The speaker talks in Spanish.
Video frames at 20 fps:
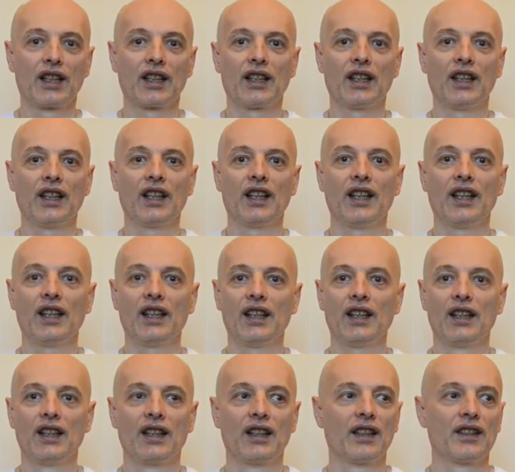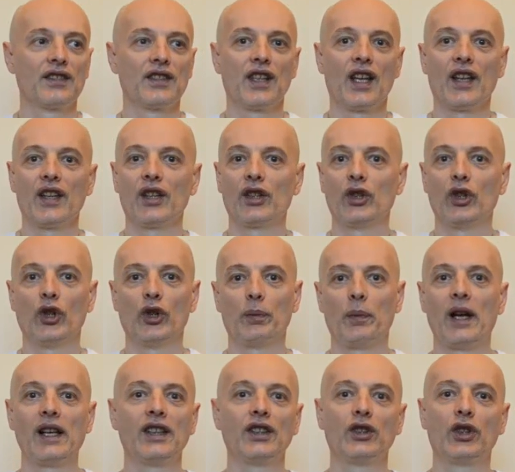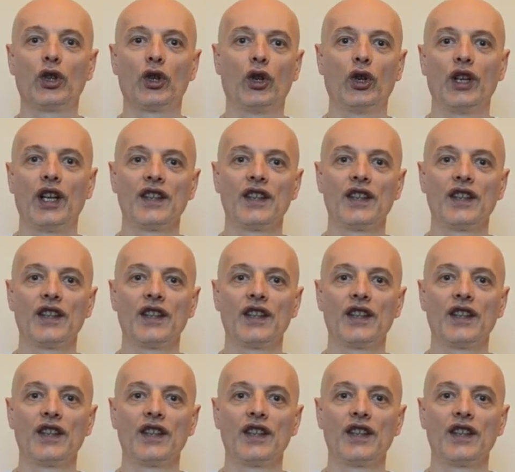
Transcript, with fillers: que sea de estos palitos con